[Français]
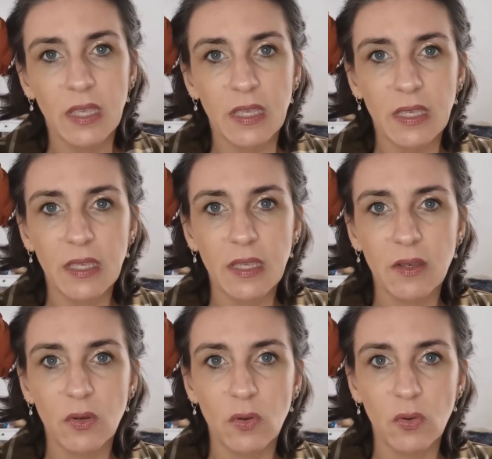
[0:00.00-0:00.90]
Et
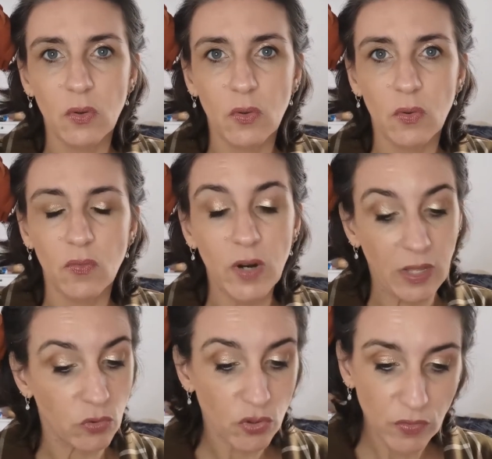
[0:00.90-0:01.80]
euh, voilà,
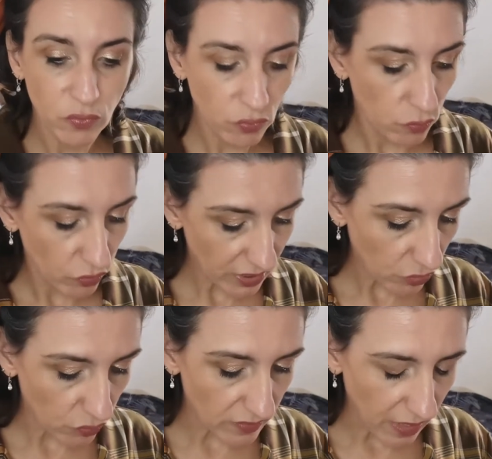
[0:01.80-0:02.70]
donc je vais vous montrer
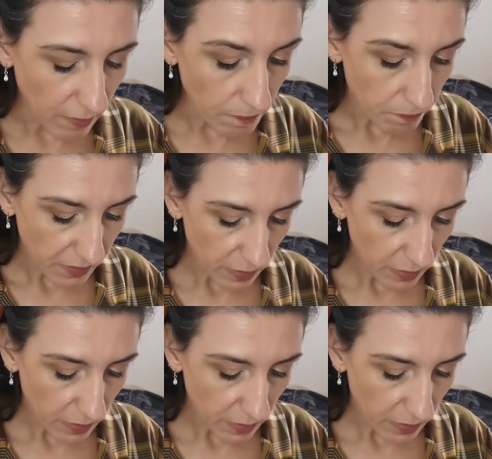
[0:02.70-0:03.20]
tout ça.